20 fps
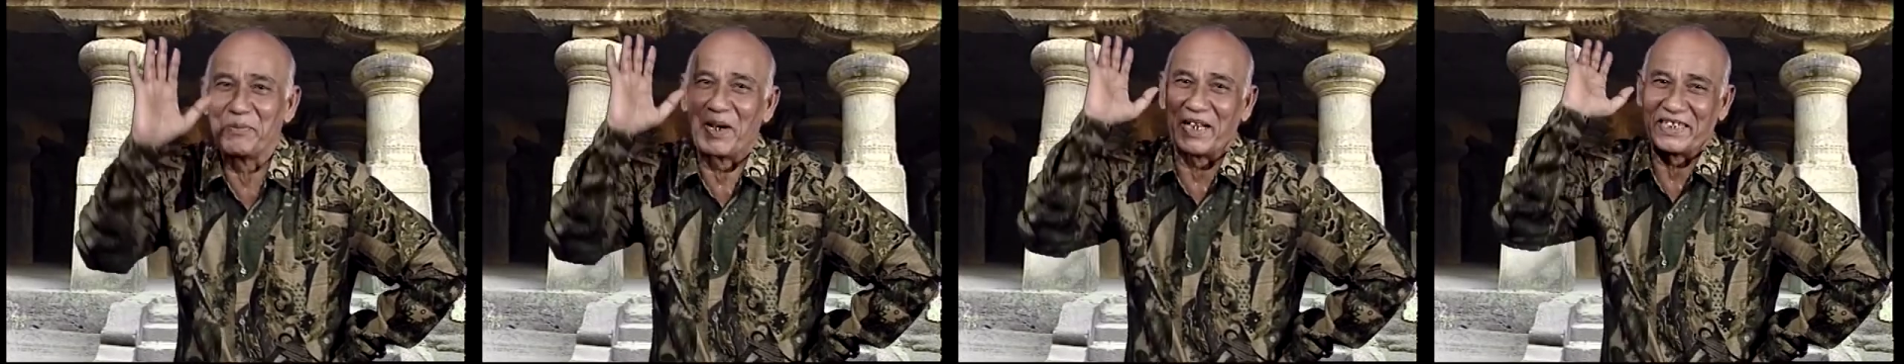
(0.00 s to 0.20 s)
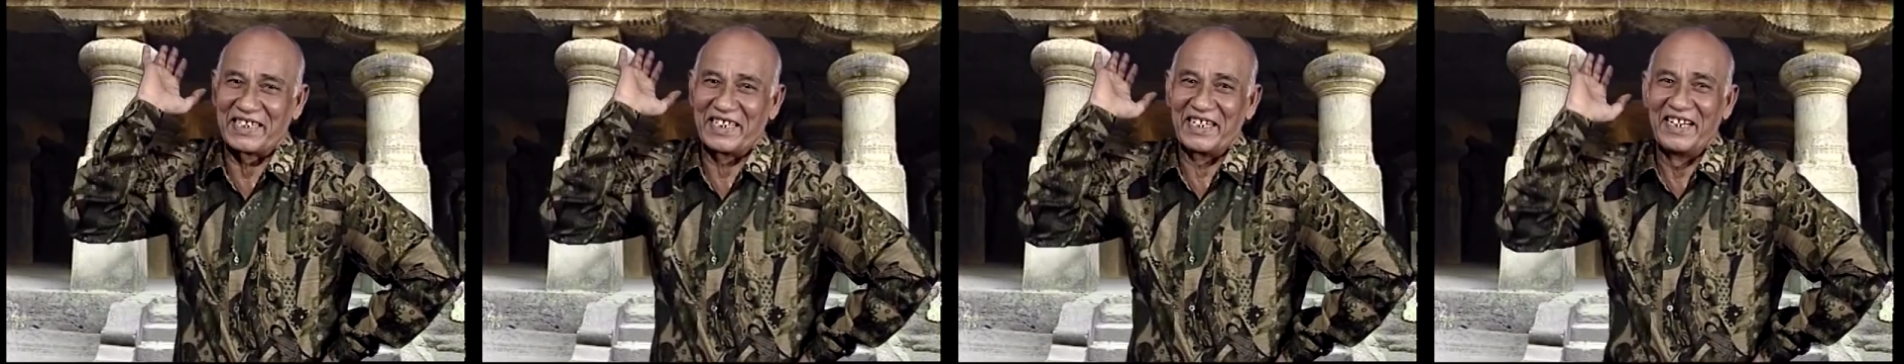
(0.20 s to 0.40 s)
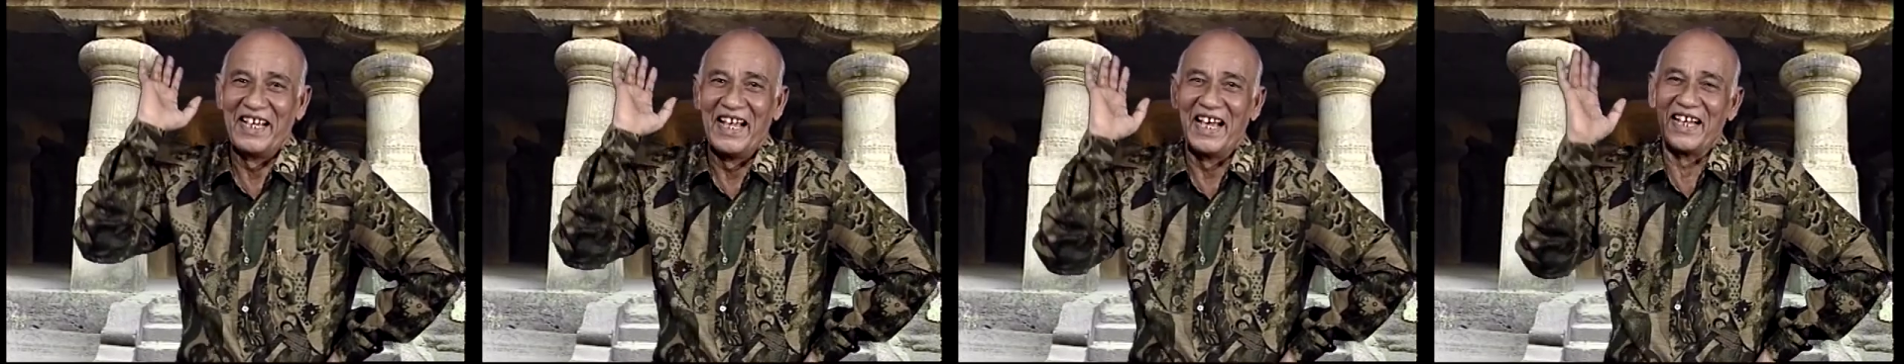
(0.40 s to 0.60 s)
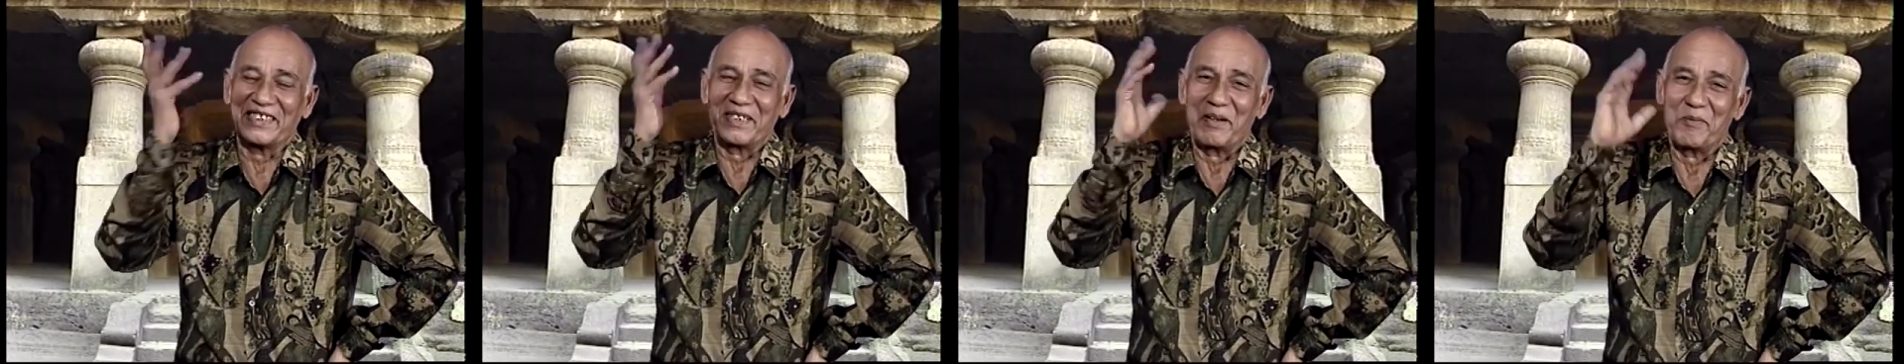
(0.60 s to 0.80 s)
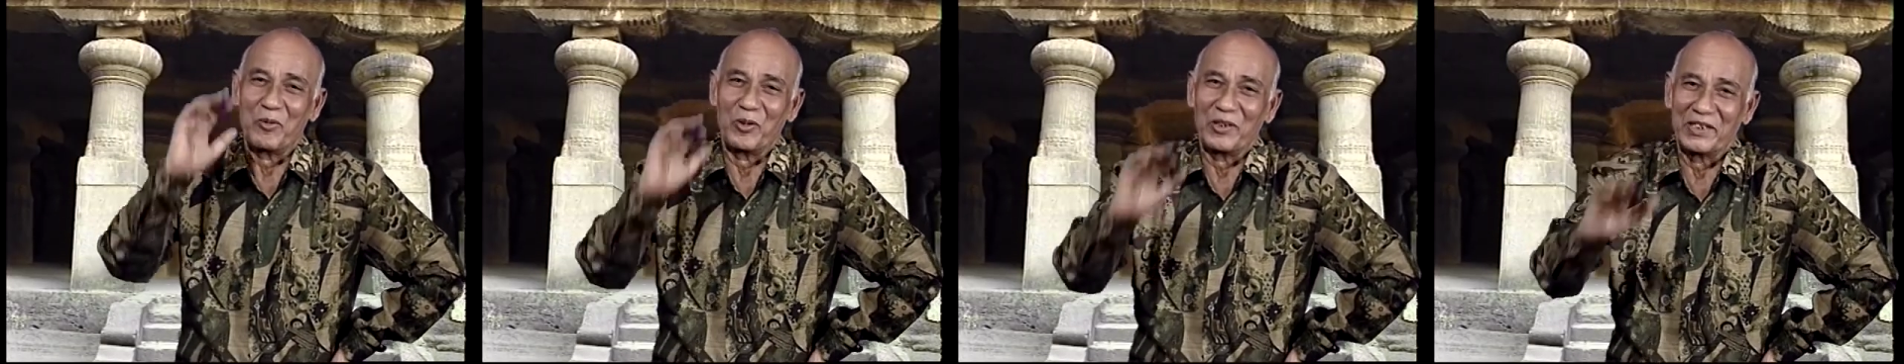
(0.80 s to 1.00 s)
बात है
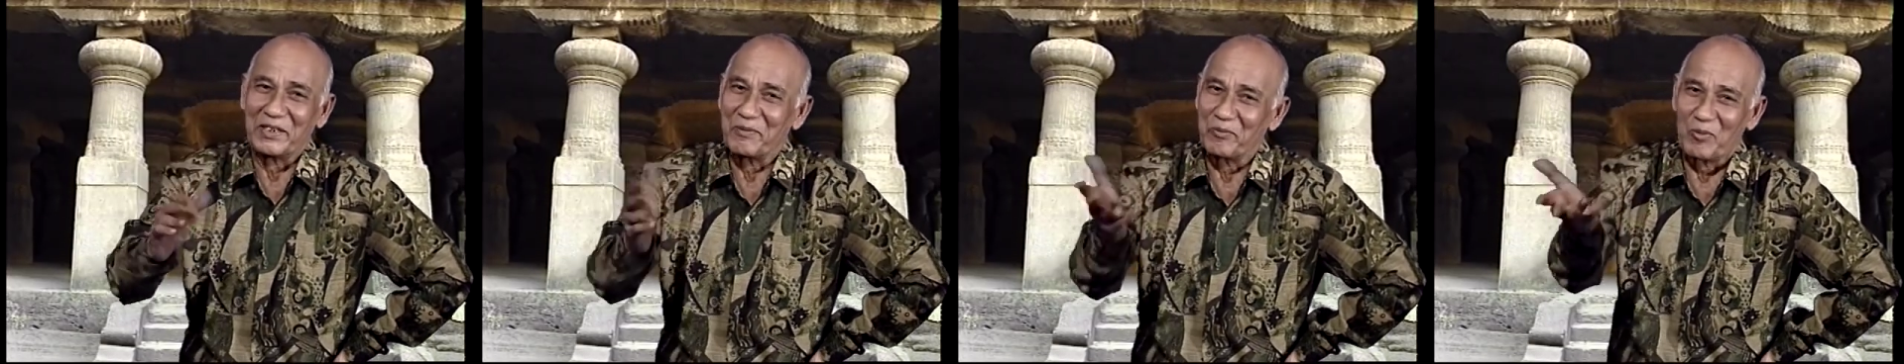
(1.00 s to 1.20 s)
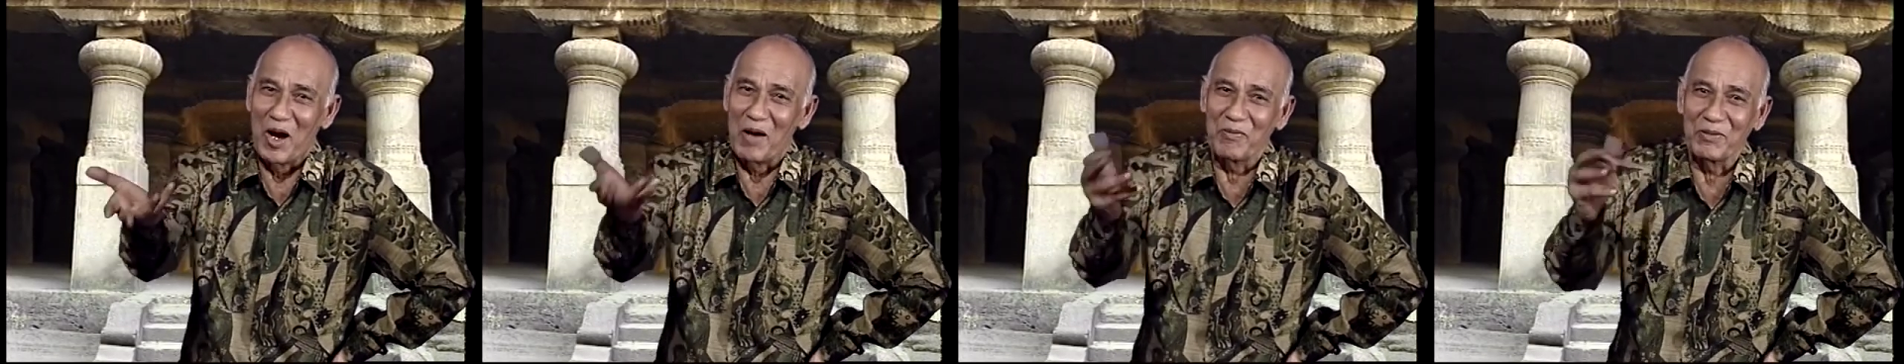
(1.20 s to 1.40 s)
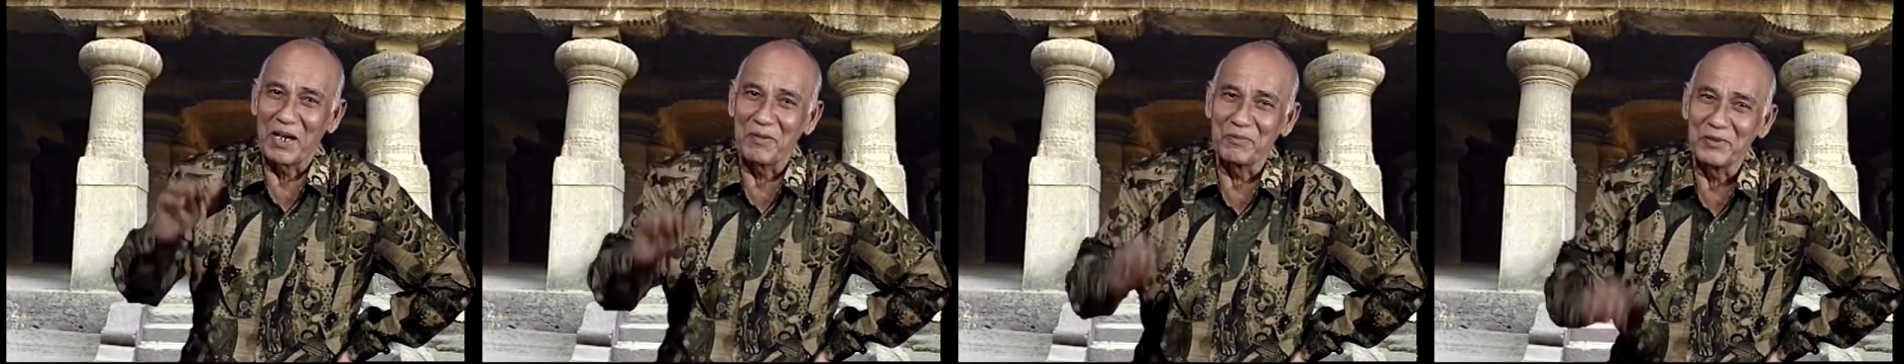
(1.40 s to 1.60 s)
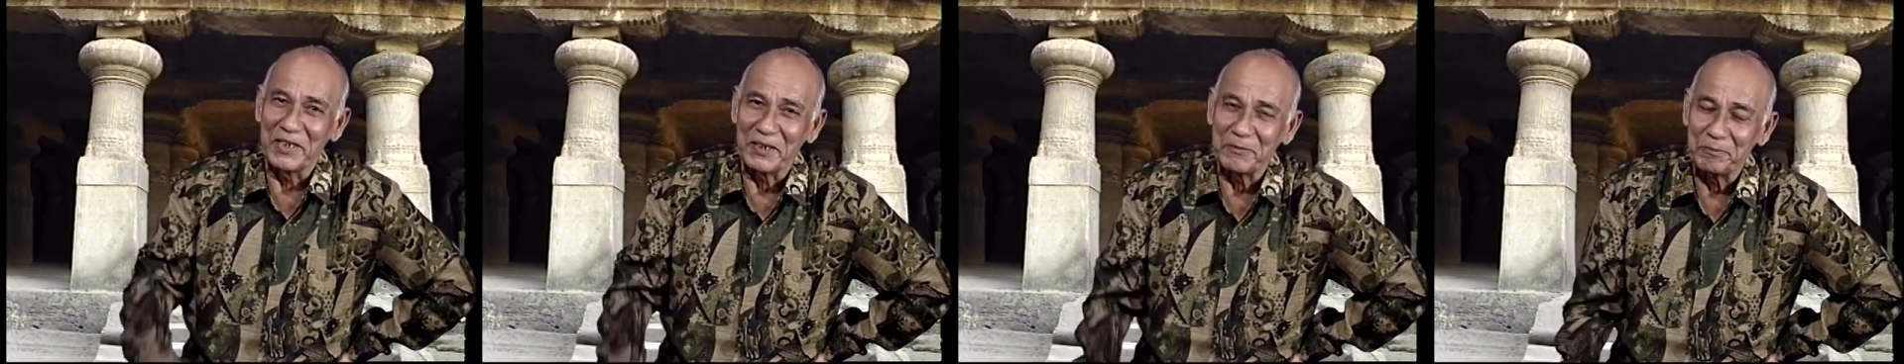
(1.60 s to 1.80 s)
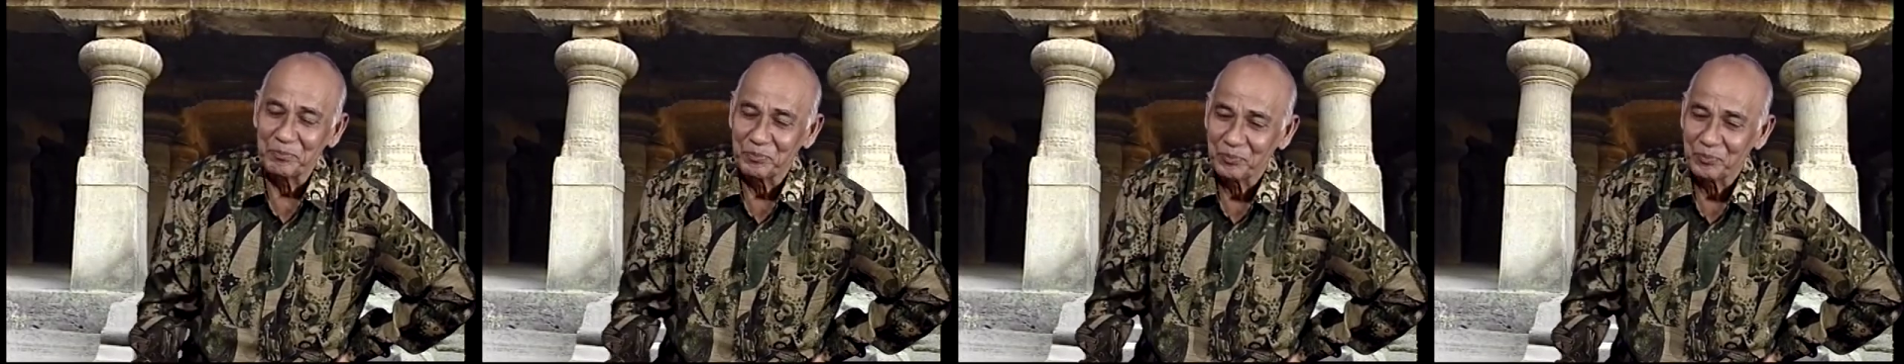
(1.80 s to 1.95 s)
ऐसा बोलते मुहावरा भी है